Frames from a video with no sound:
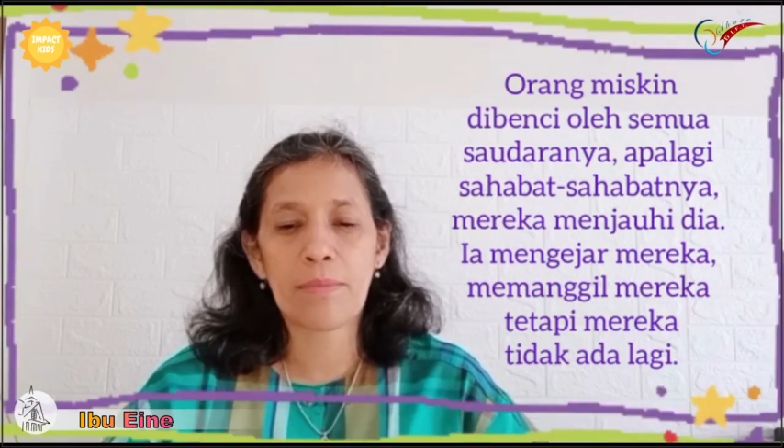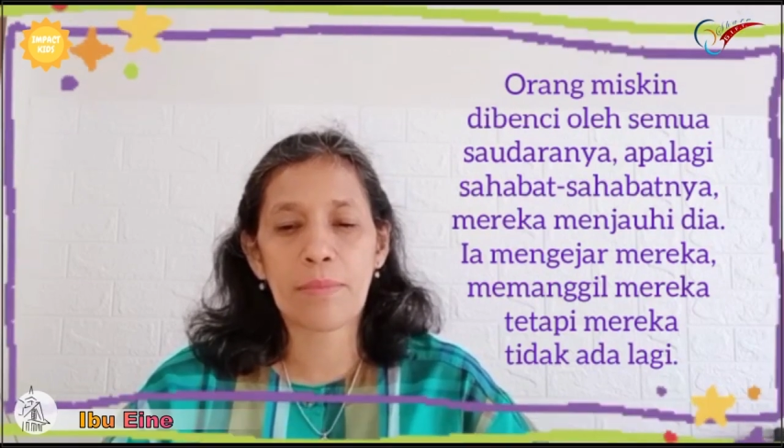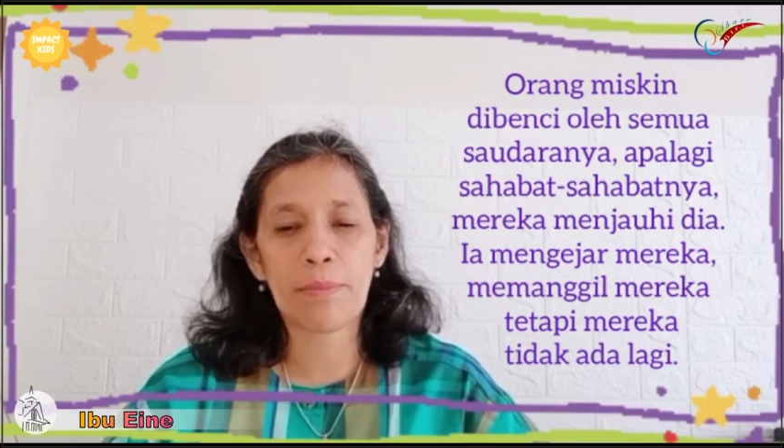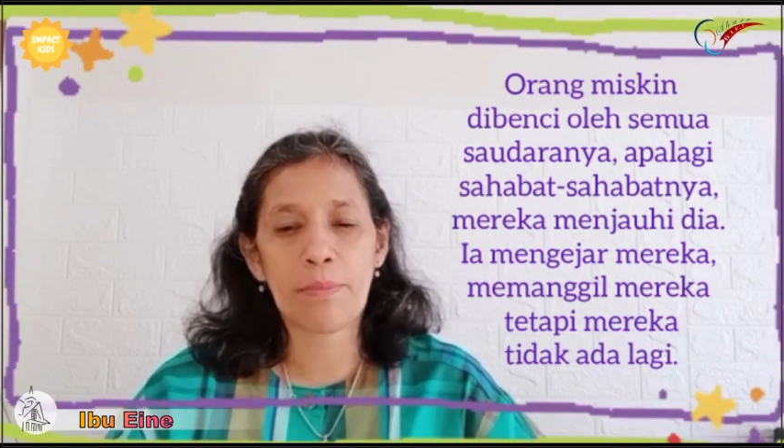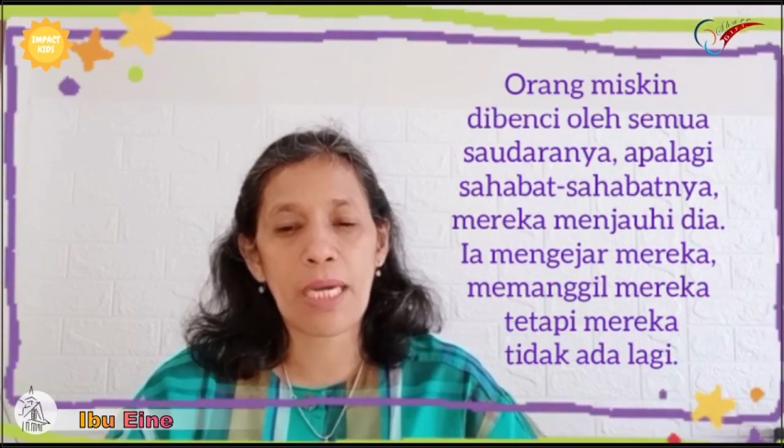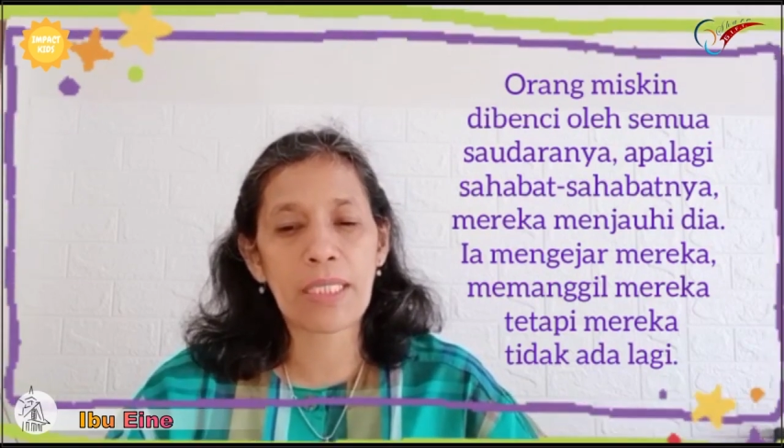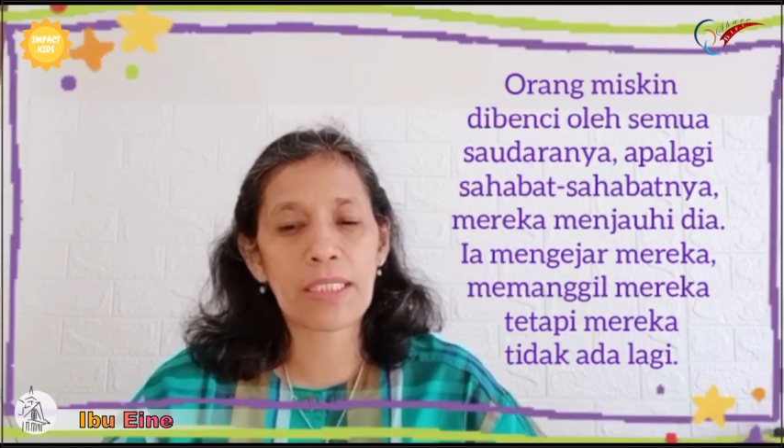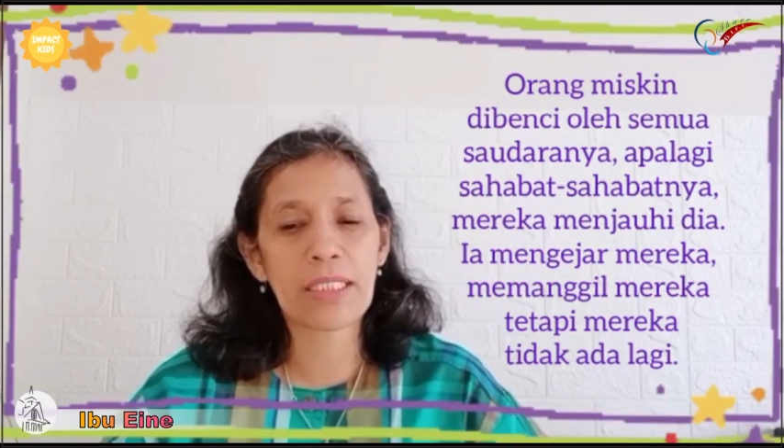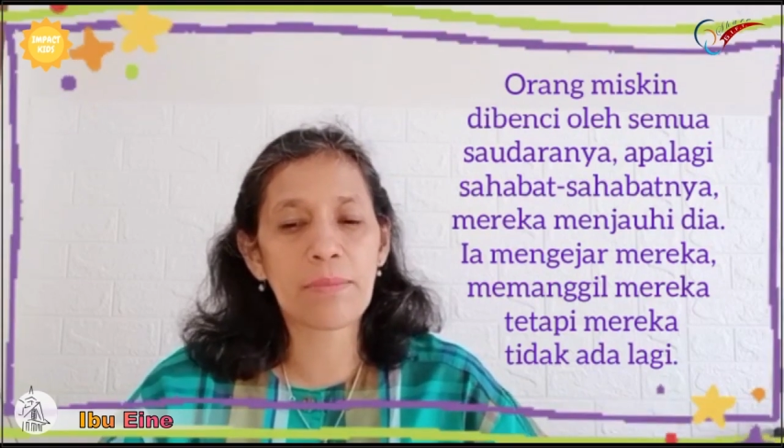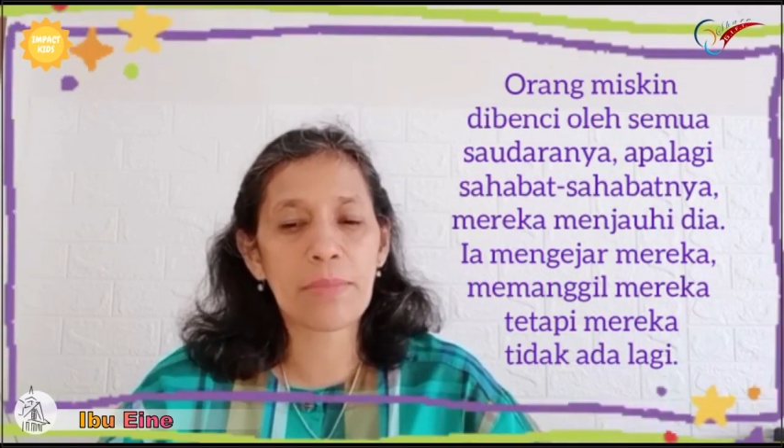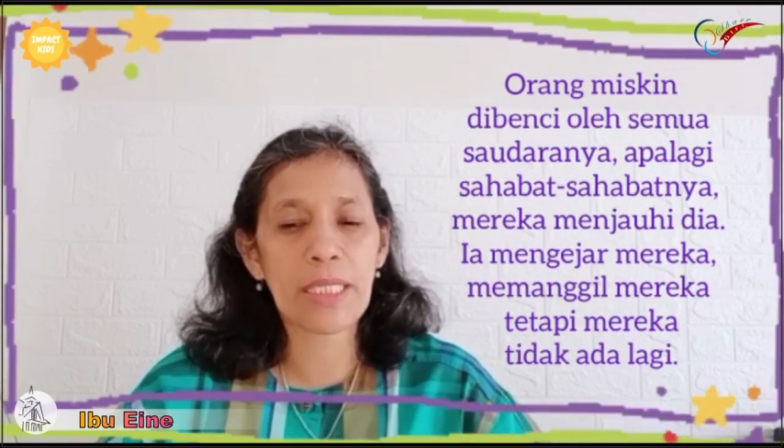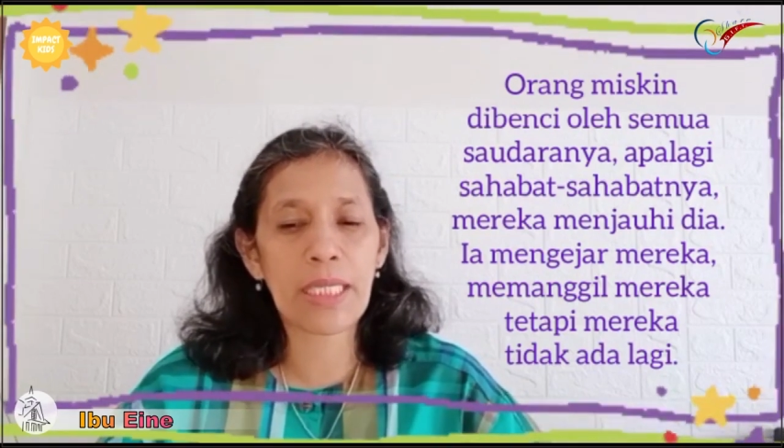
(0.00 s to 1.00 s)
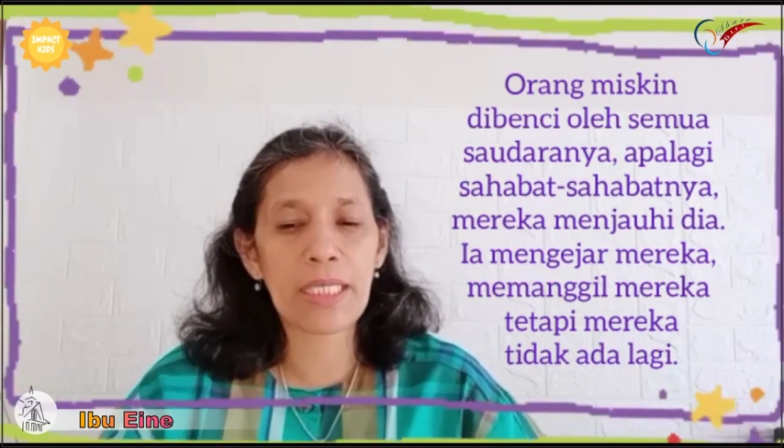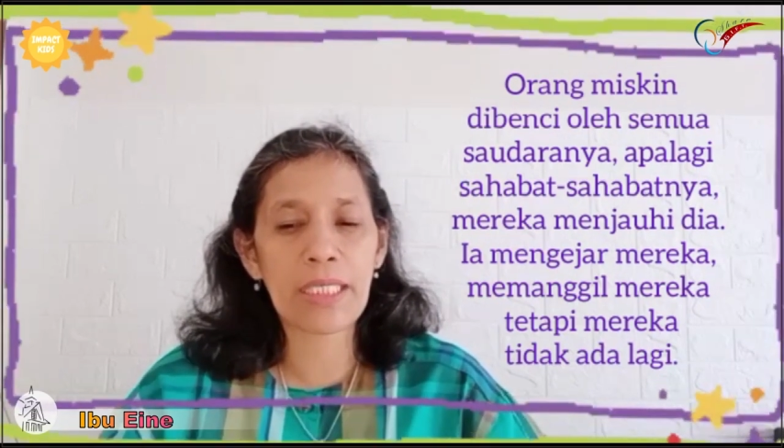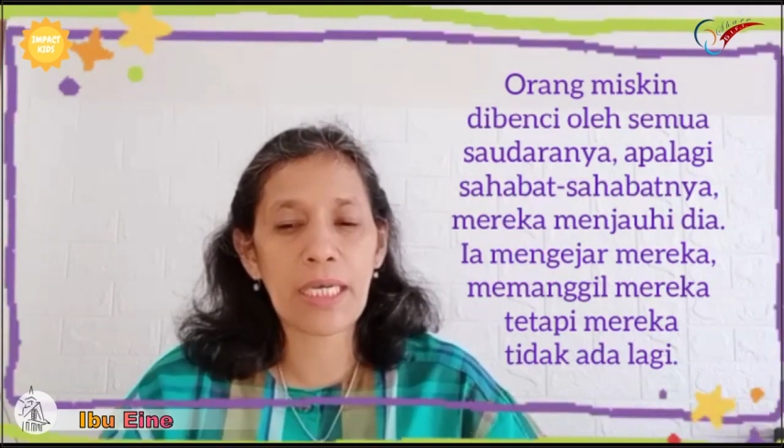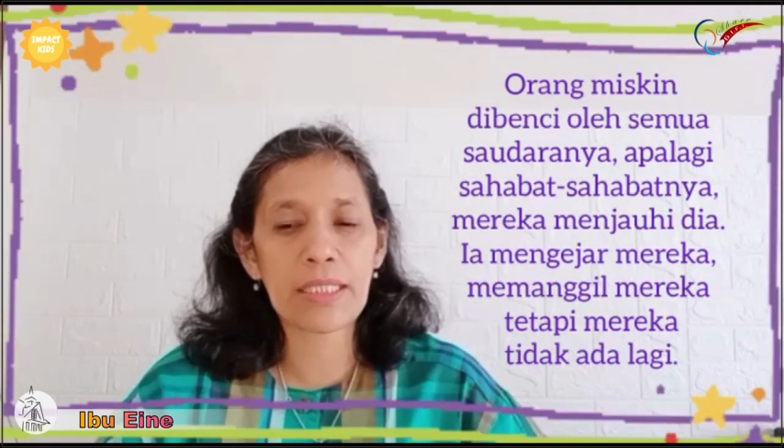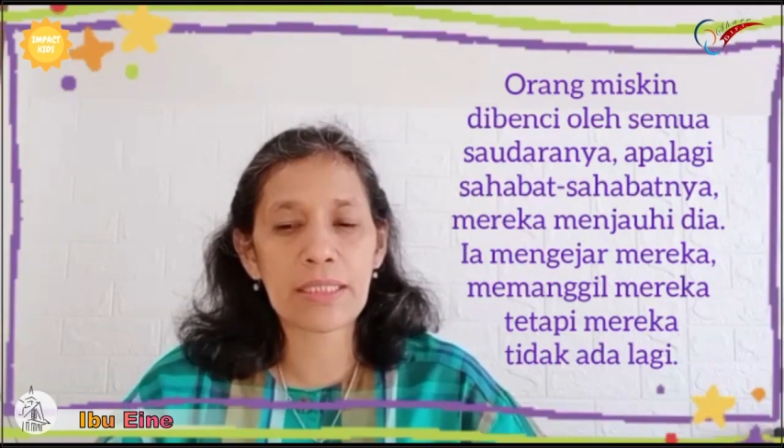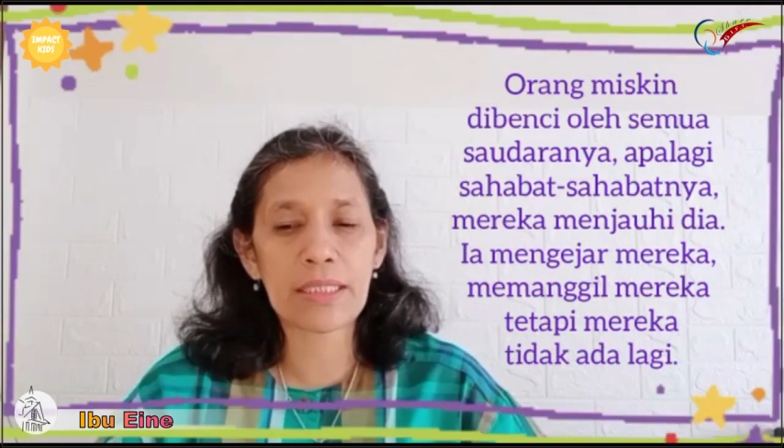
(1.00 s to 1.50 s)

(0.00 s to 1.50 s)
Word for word: memanggil mereka,